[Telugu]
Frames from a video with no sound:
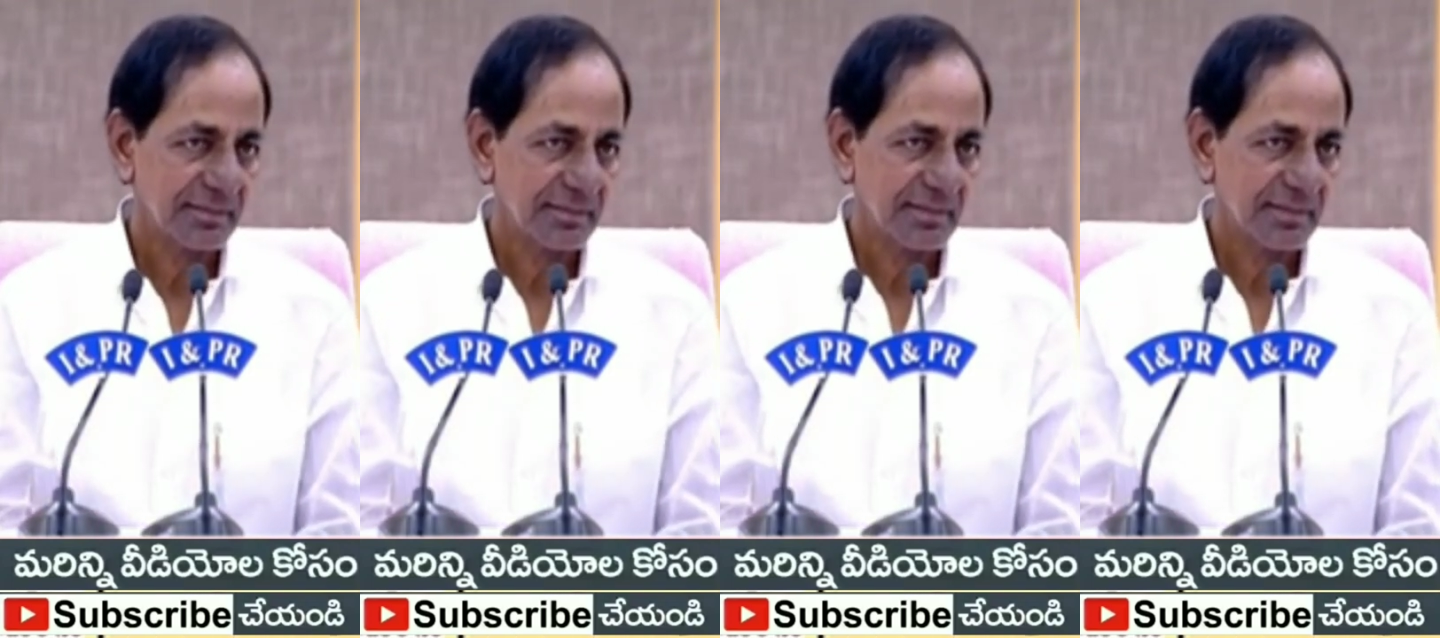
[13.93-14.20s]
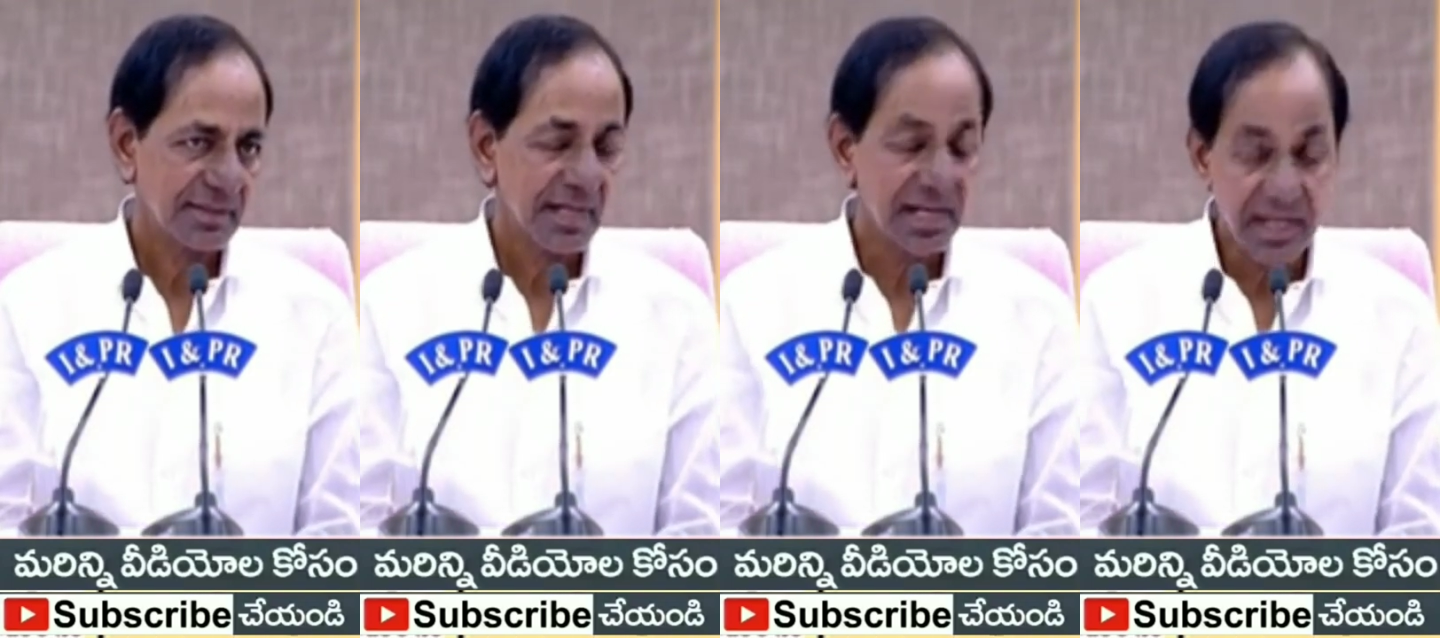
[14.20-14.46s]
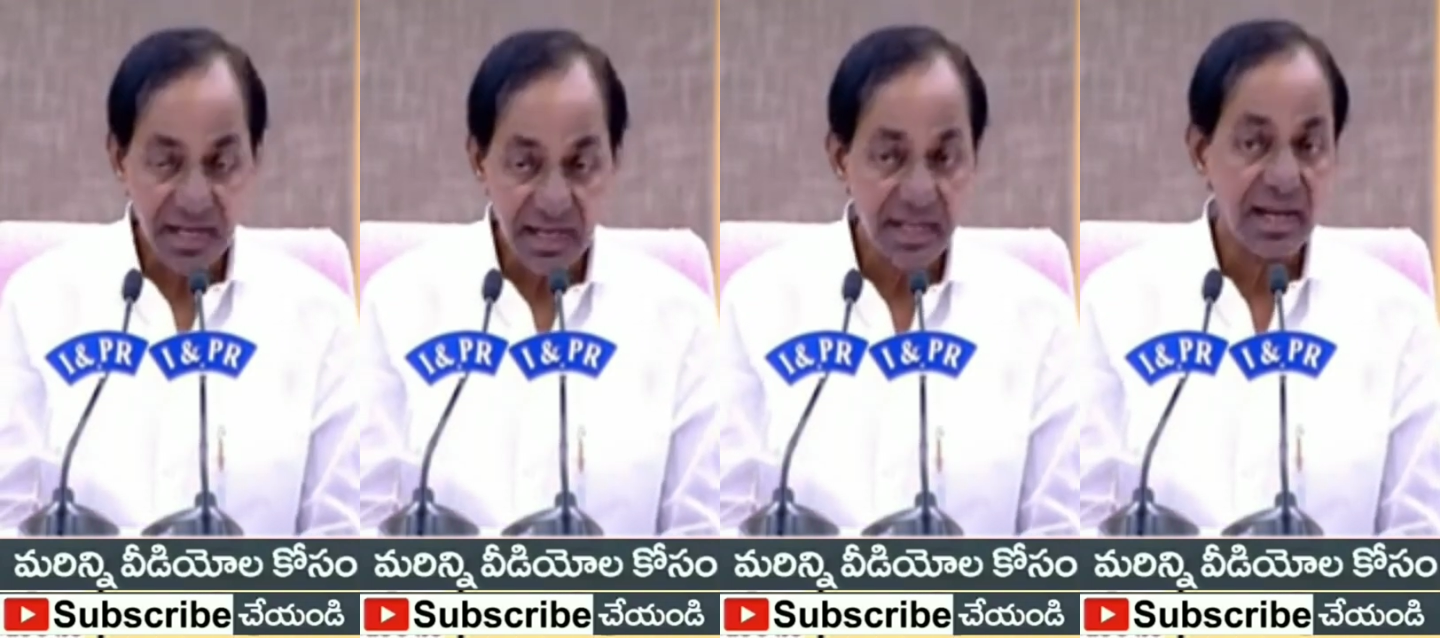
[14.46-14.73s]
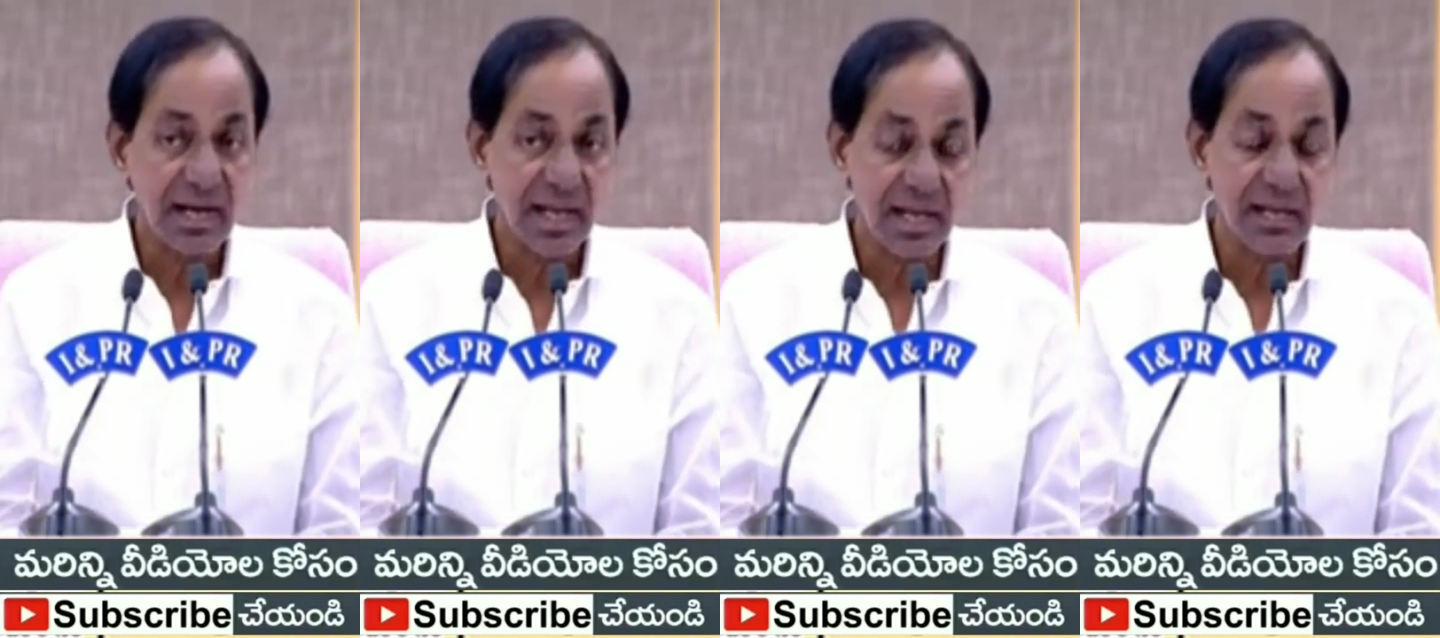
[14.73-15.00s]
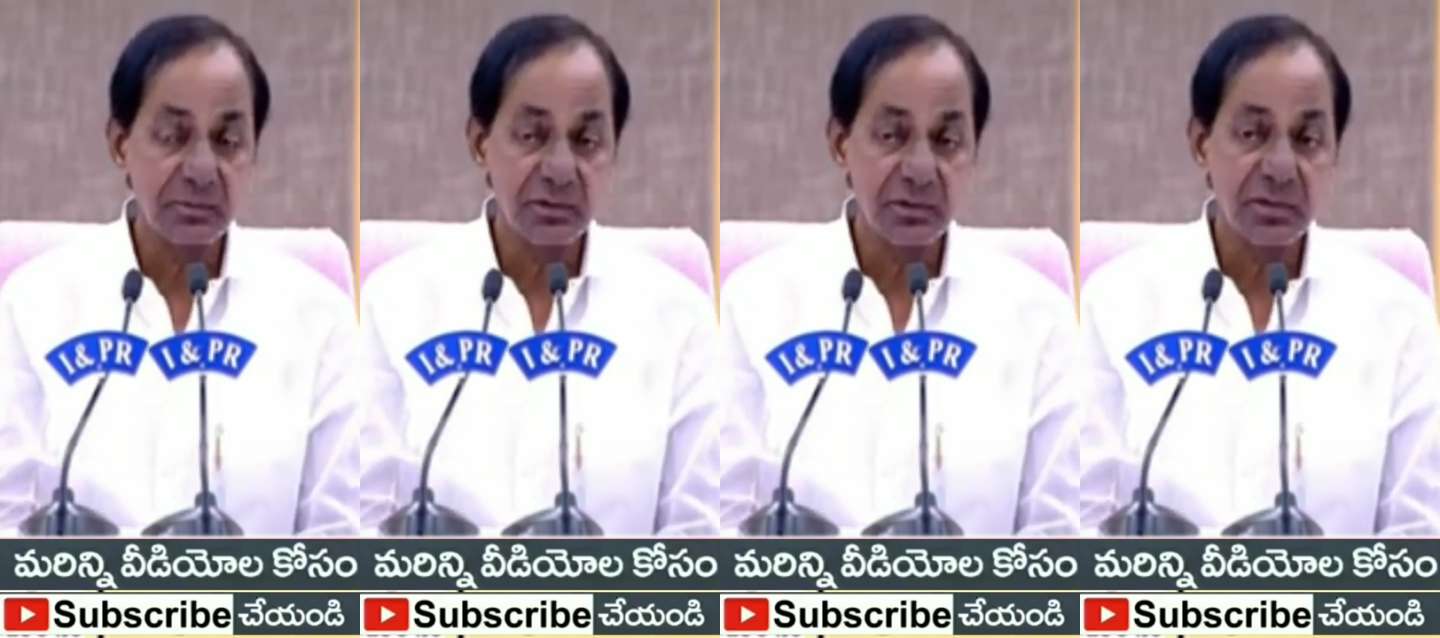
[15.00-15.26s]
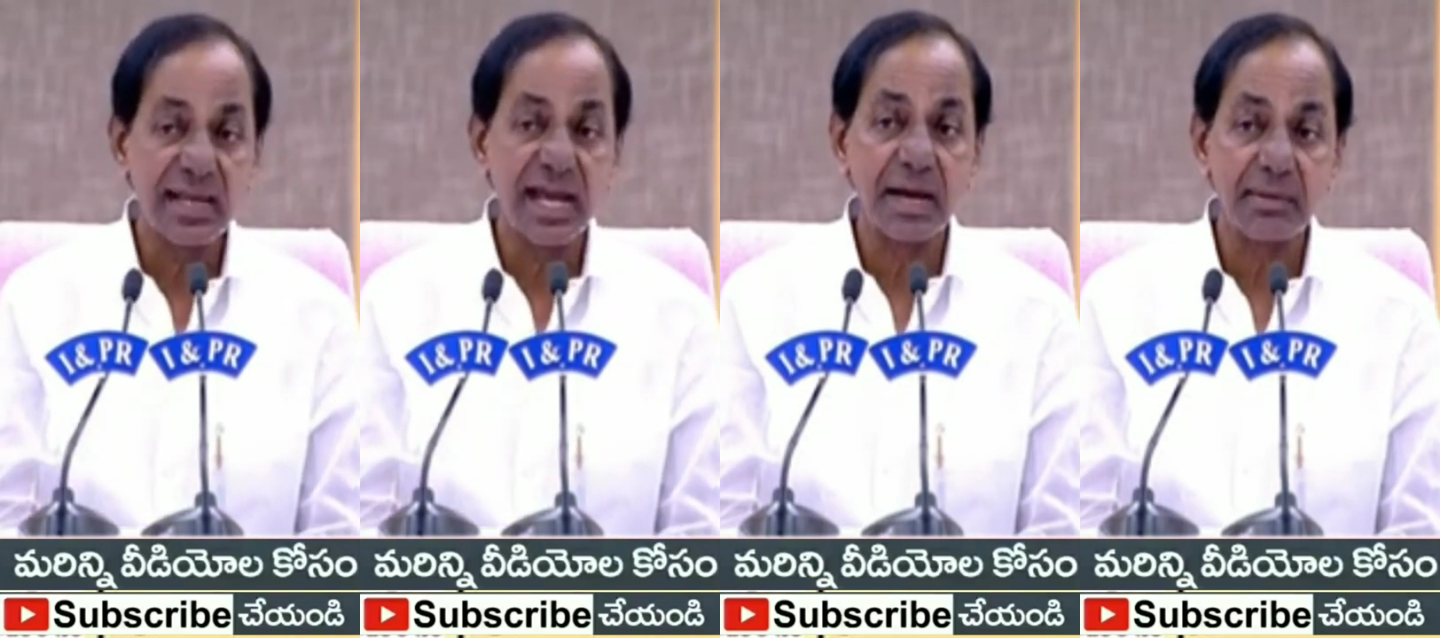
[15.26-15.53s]
తెలంగాణ రాకముందు
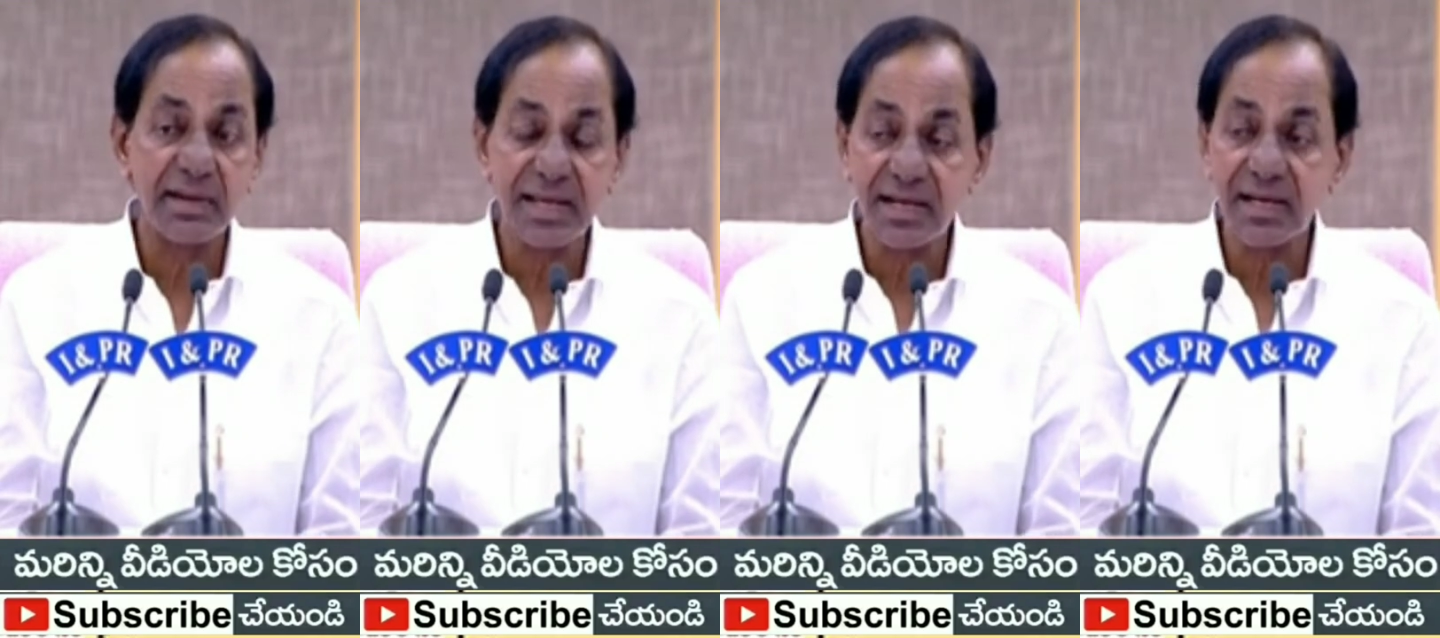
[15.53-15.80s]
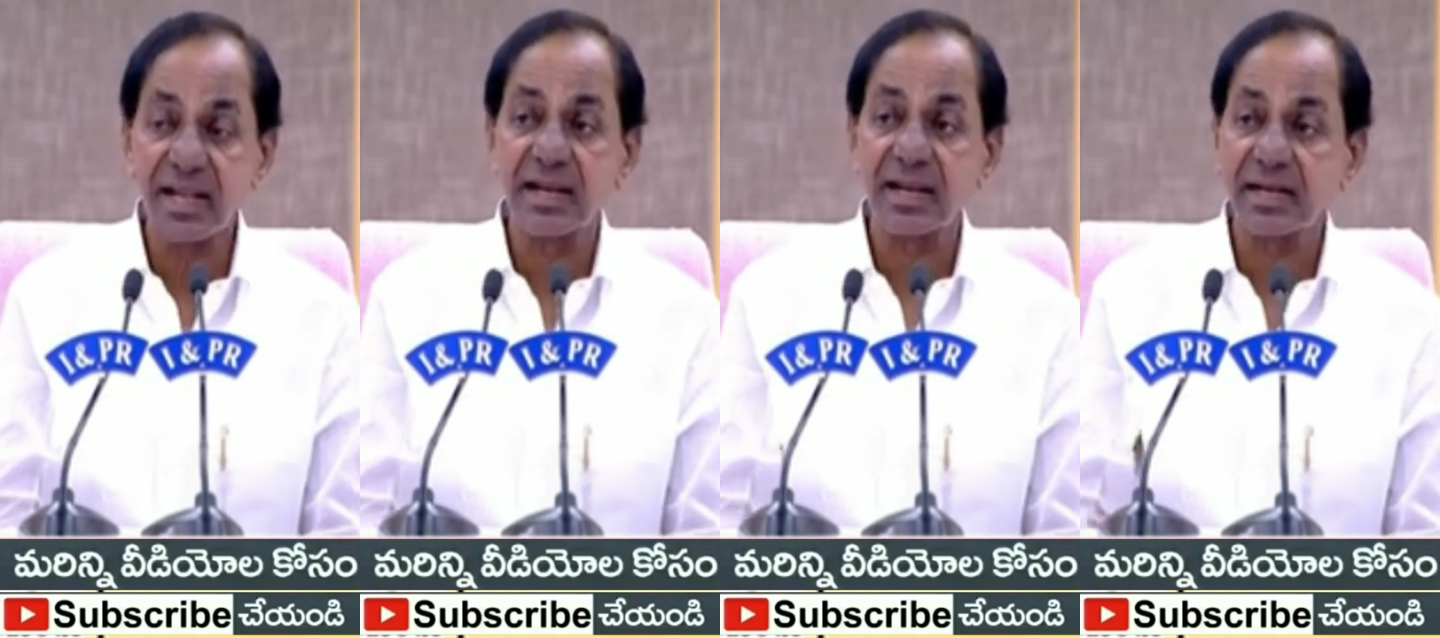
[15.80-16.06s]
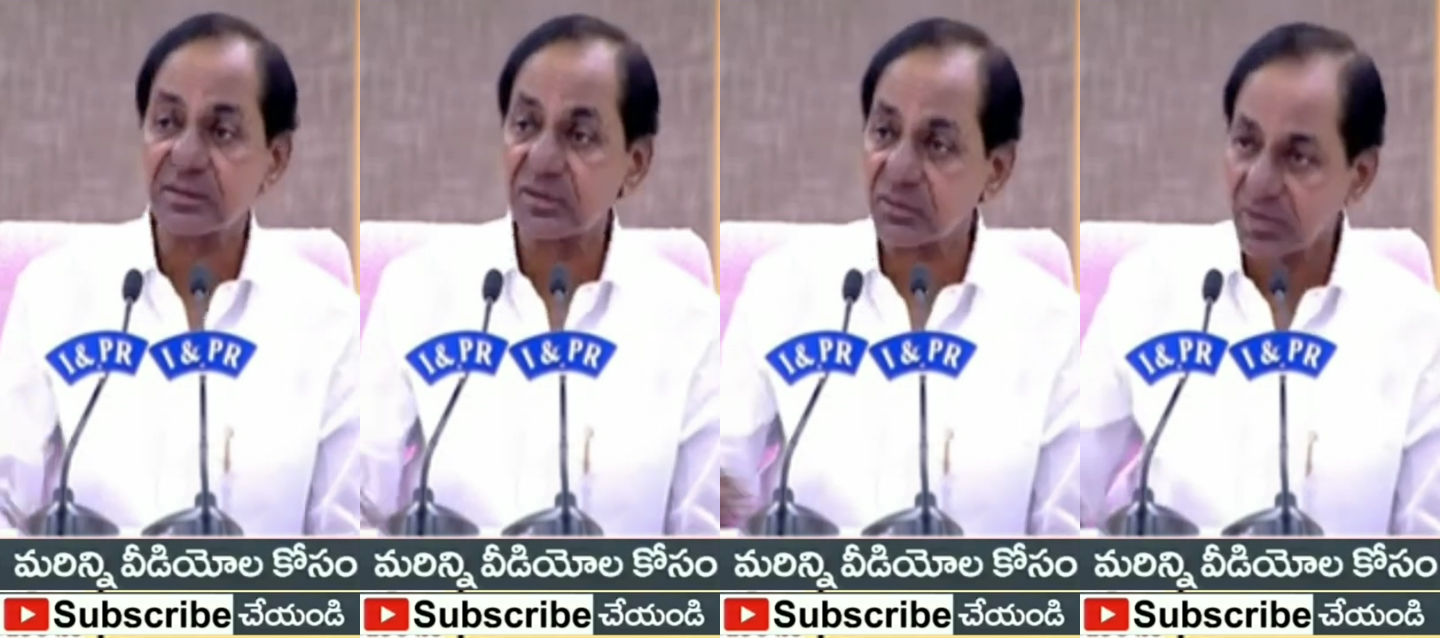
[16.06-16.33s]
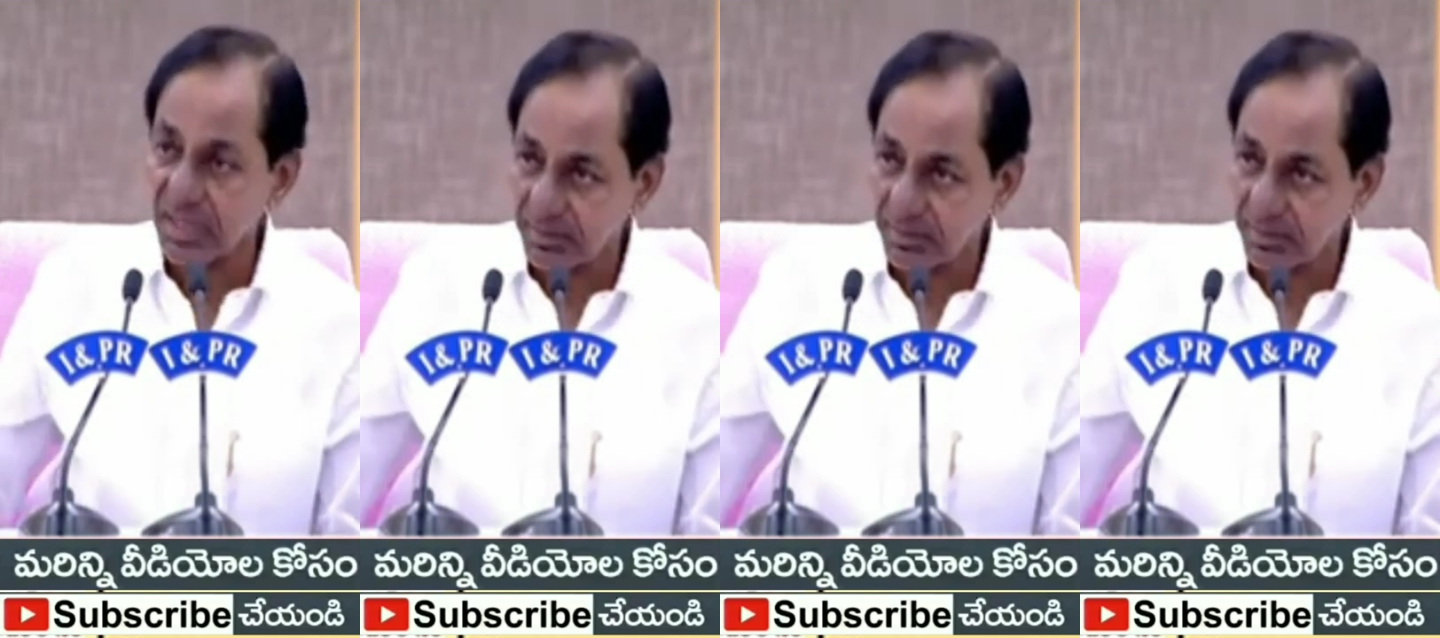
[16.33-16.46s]
యాభై ఎకరాల రైతులు కూడా